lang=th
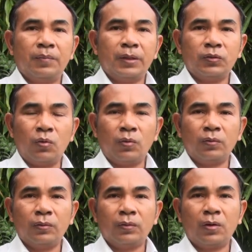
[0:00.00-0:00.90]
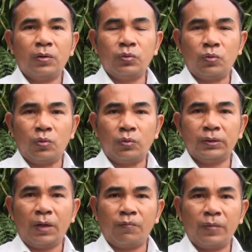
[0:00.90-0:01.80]
พระสงฆ์ก็อยู่
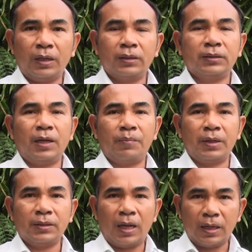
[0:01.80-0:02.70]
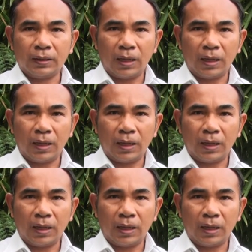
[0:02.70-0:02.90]
จำวัดจำพรรษา